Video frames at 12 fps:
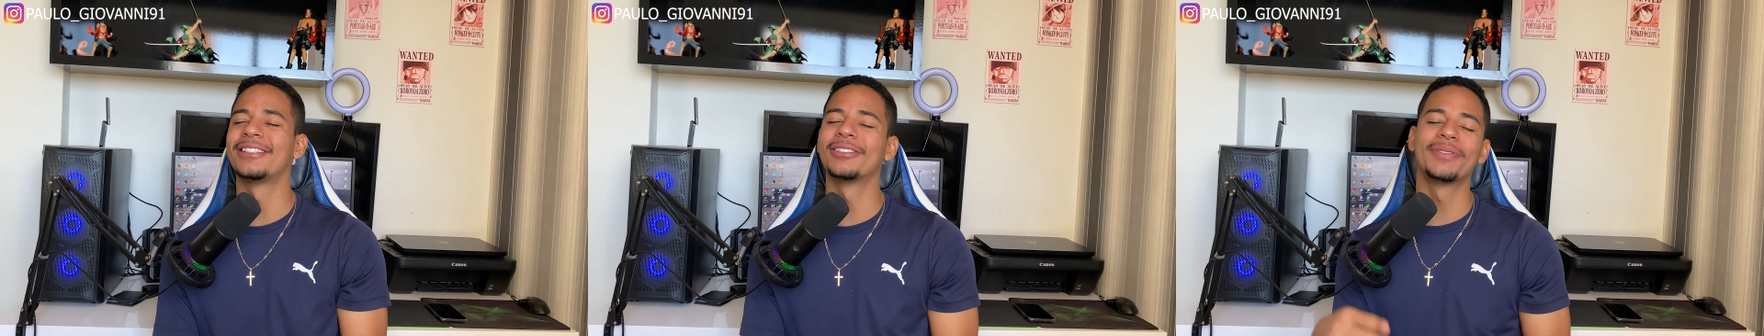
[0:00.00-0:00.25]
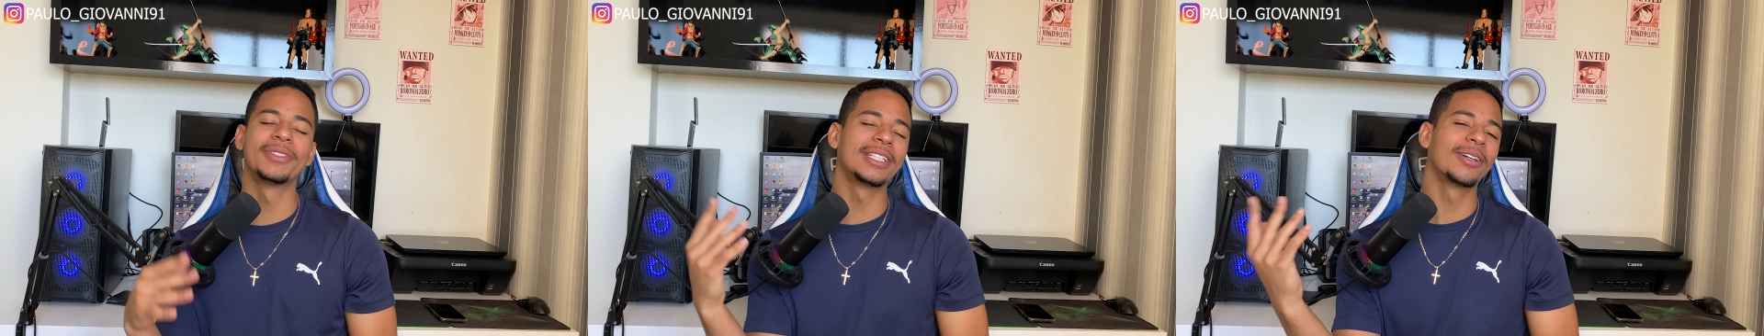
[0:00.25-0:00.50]
Então,
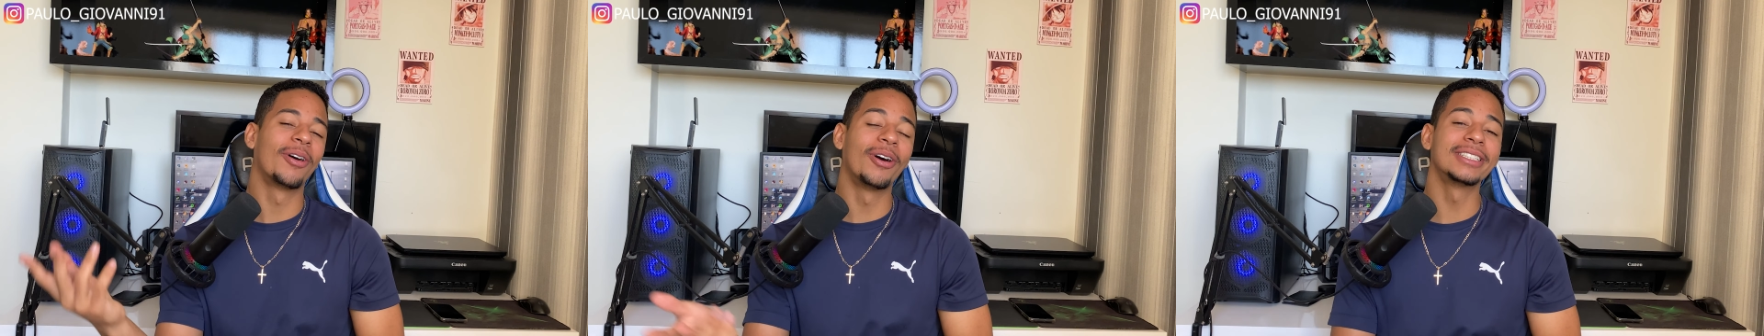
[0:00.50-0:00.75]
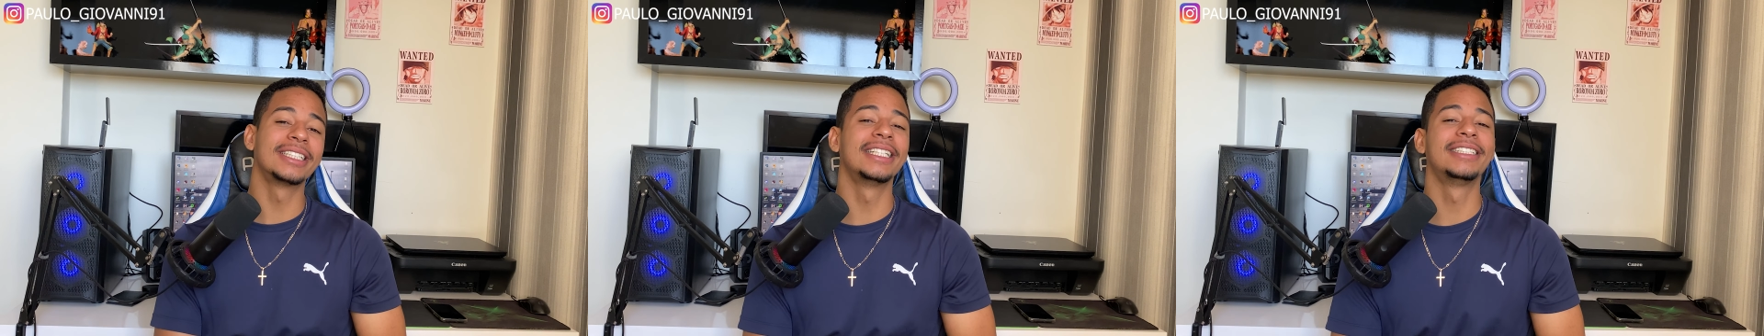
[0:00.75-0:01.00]
se você
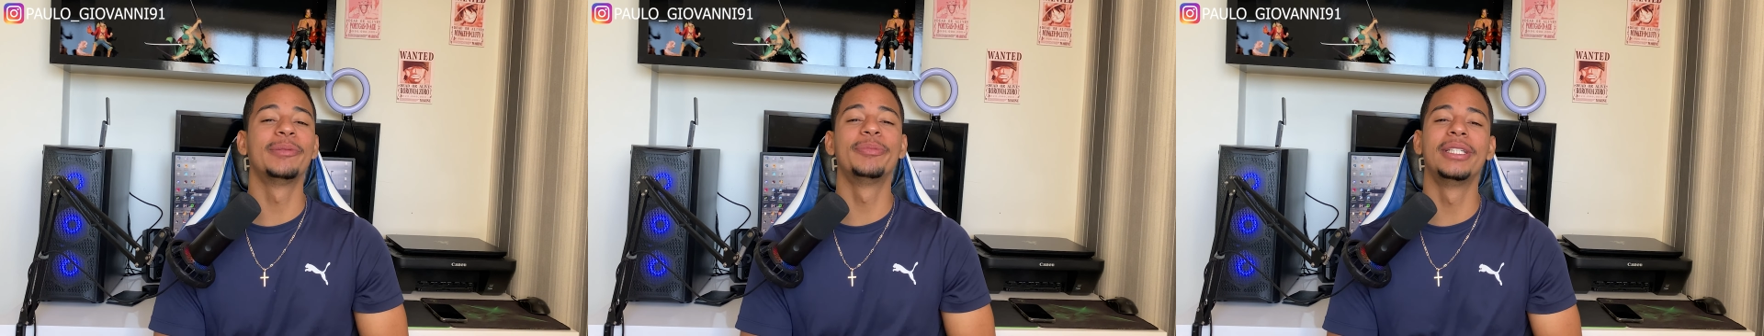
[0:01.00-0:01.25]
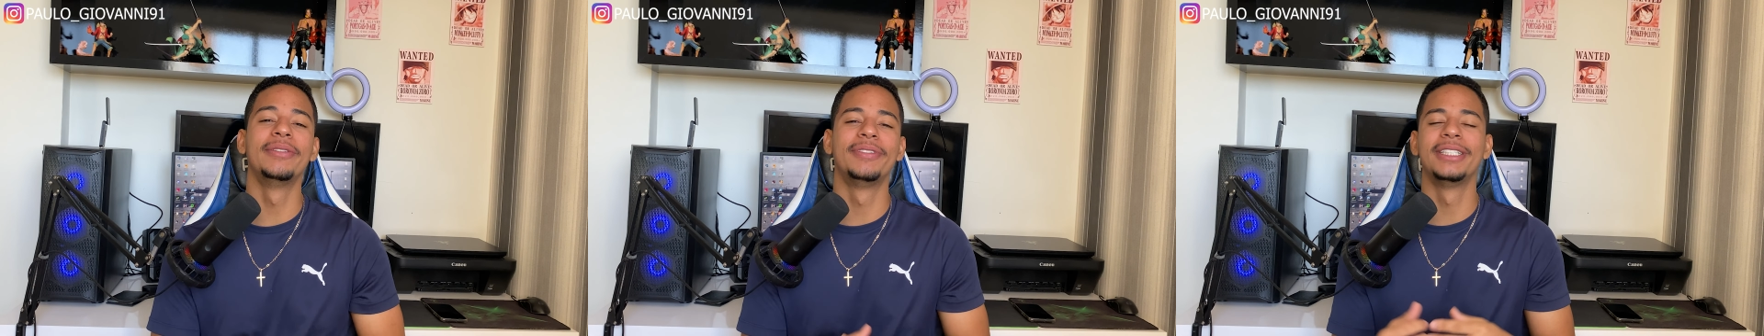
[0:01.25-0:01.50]
gosta desse tipo
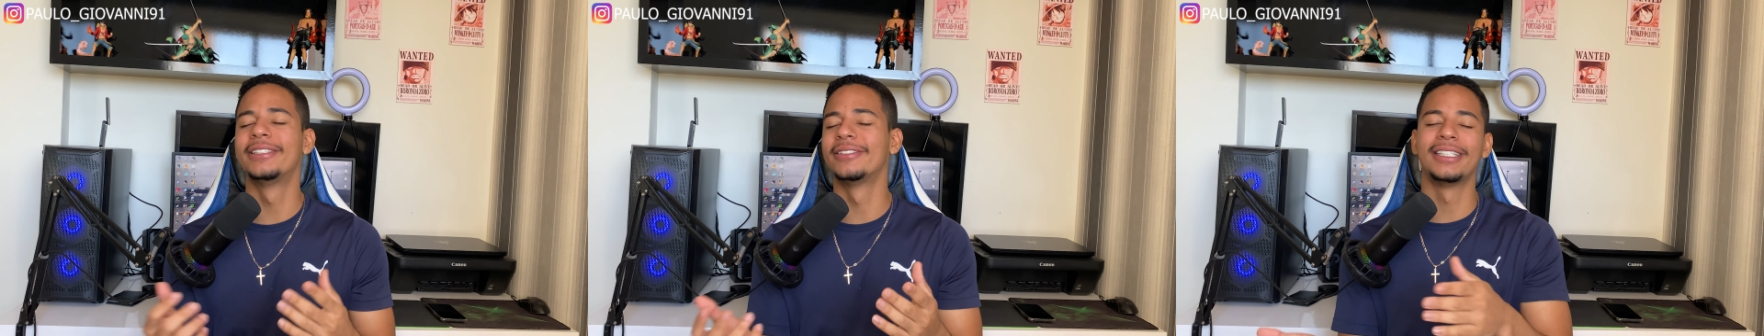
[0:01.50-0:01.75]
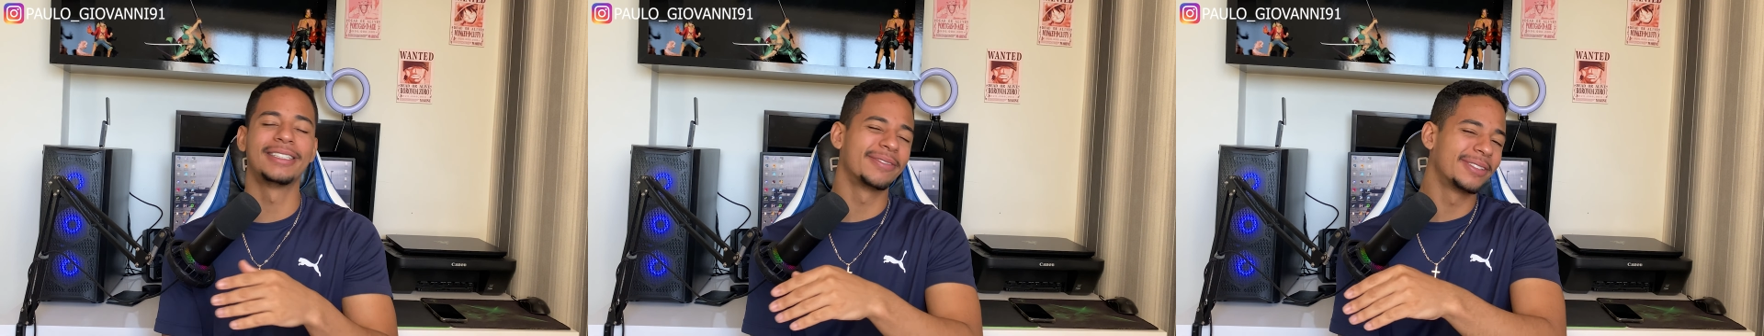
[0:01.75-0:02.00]
de vídeo,
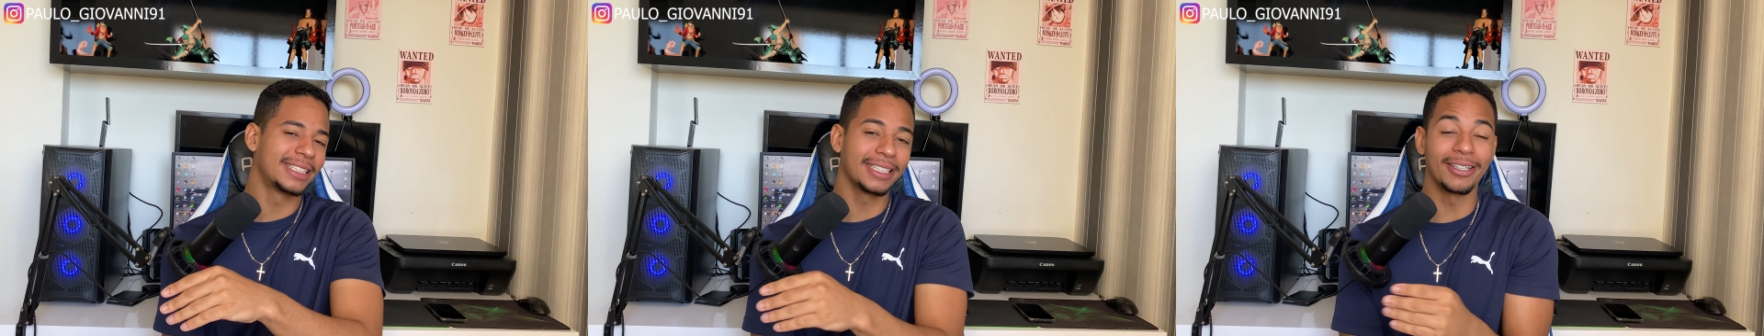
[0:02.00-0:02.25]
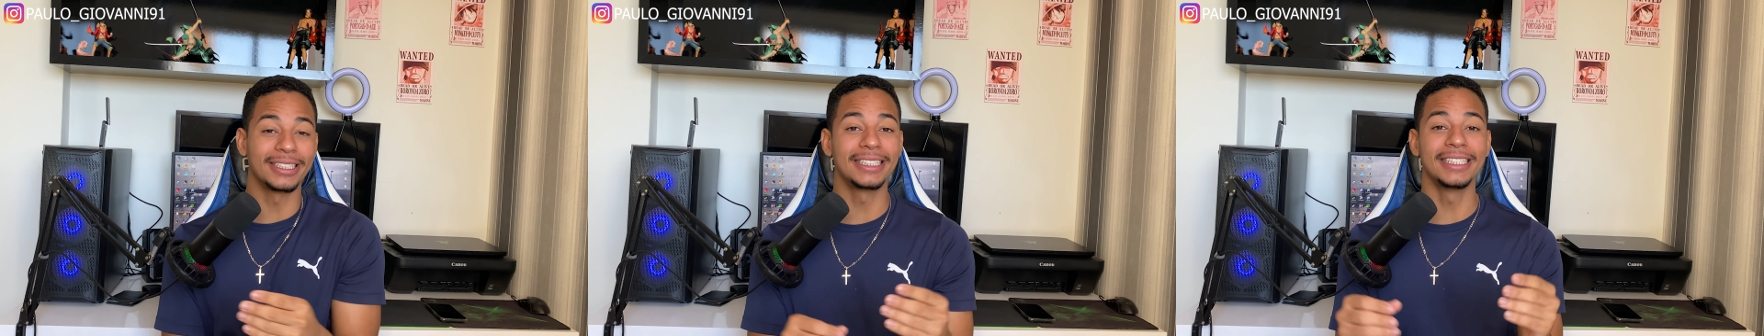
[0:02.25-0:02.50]
desse, se você
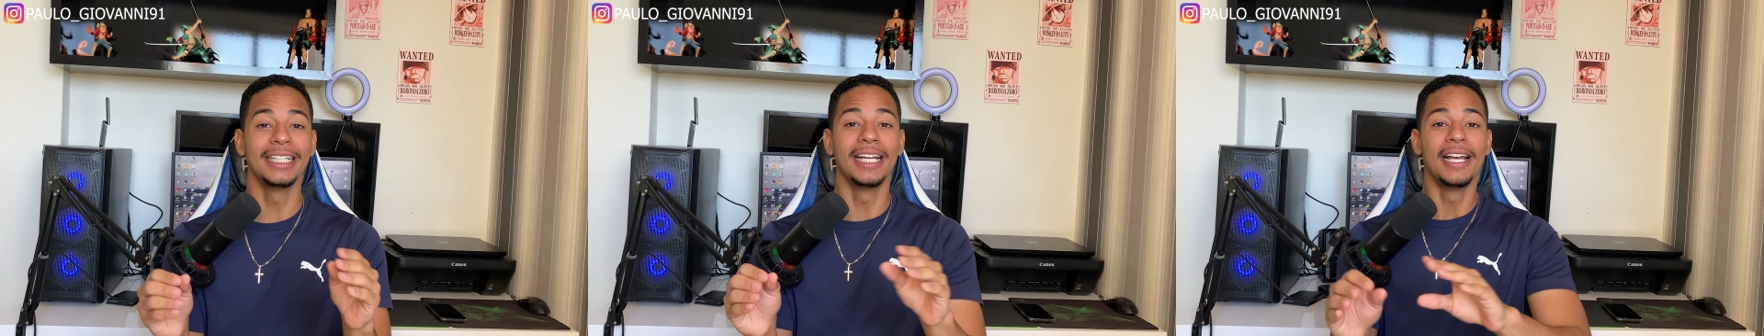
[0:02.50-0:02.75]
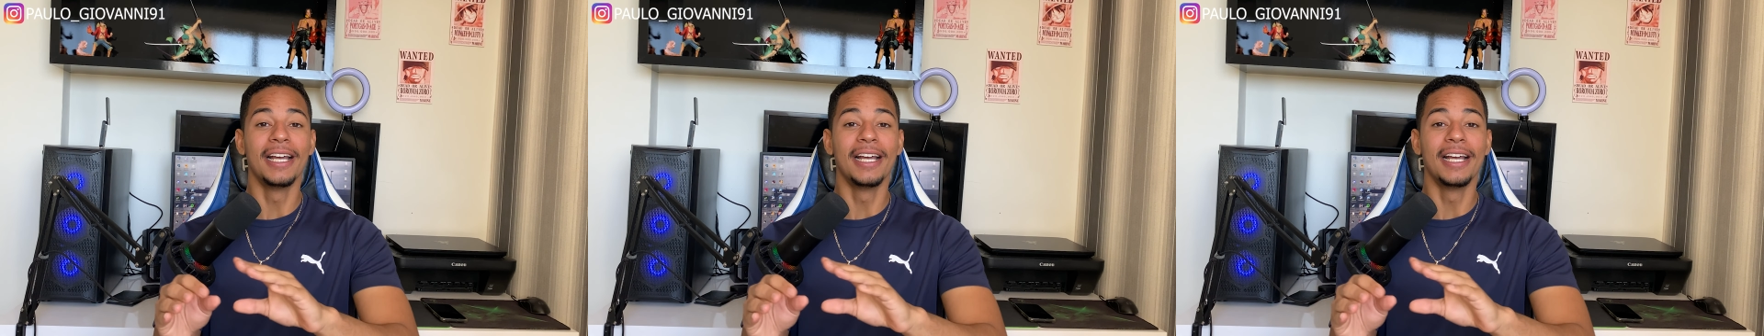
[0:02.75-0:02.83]
gosta de